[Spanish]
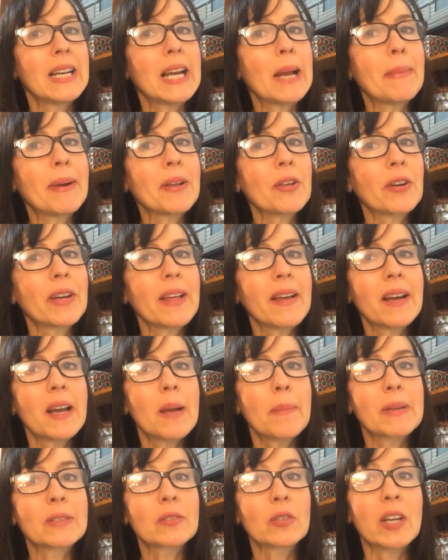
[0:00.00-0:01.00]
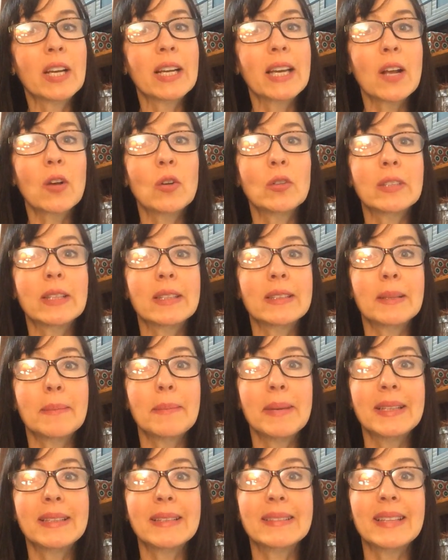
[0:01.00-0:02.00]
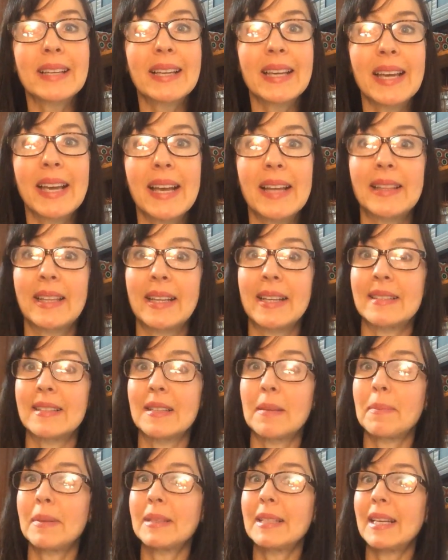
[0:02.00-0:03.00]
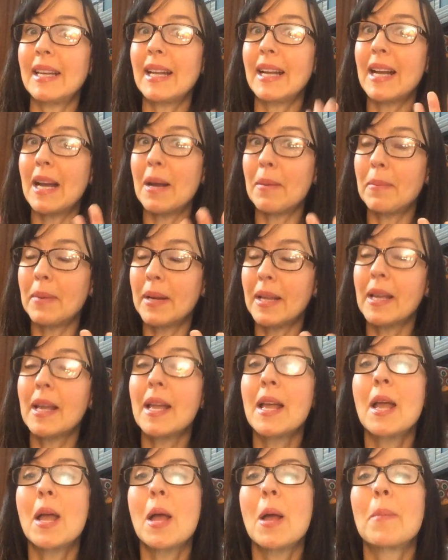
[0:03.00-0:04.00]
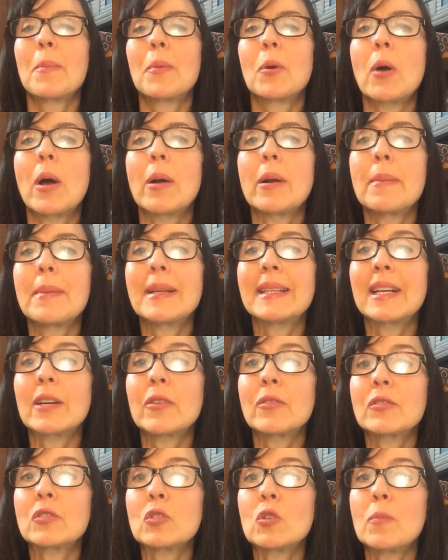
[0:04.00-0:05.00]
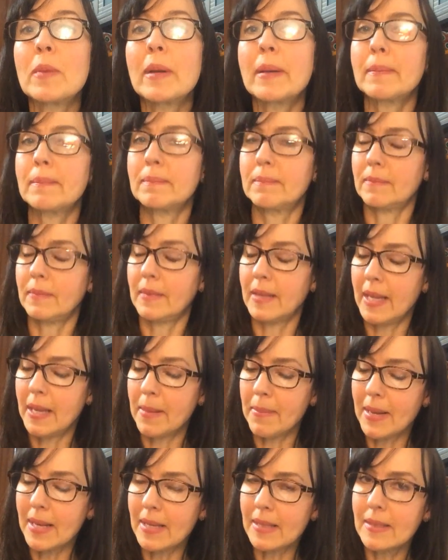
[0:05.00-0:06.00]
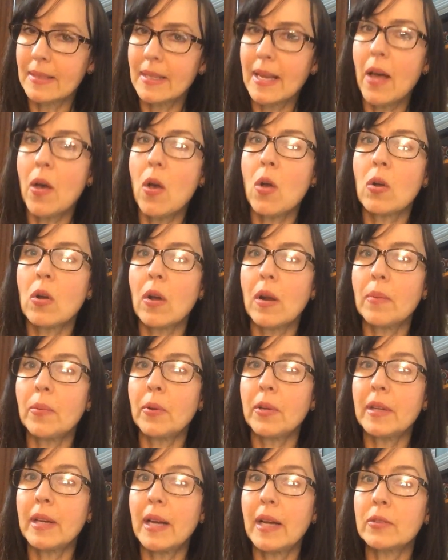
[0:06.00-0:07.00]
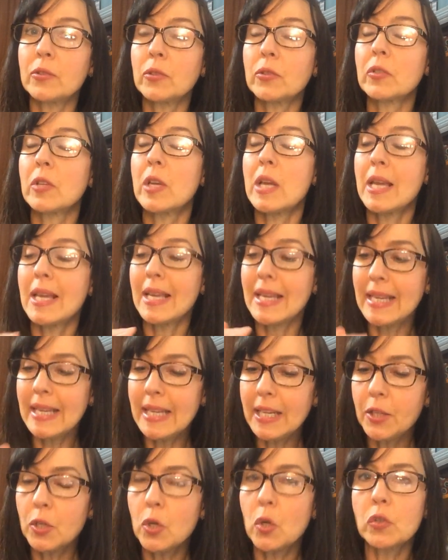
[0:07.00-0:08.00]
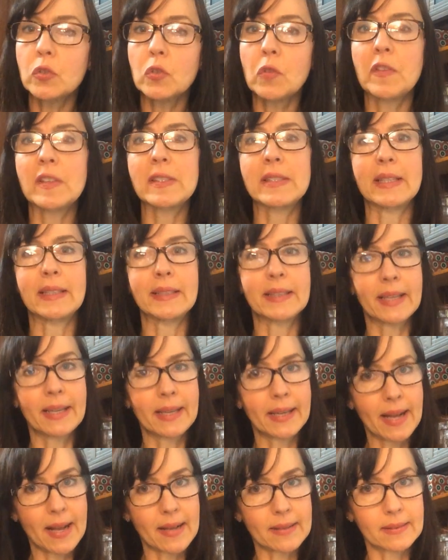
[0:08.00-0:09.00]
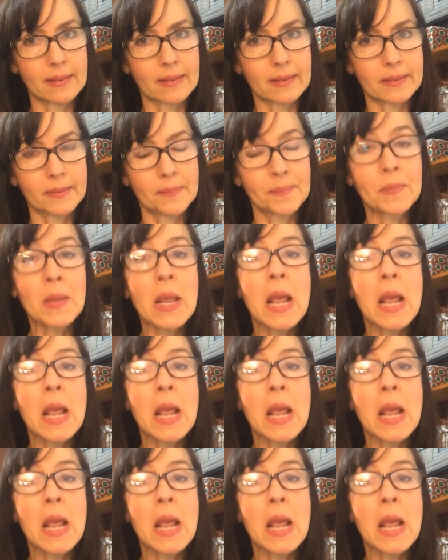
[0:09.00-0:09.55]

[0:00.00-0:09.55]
La mayoría de las personas que constantemente se quejan de que siempre tienen hambre probablemente consumen demasiados carbohidratos y no suficientes grasas.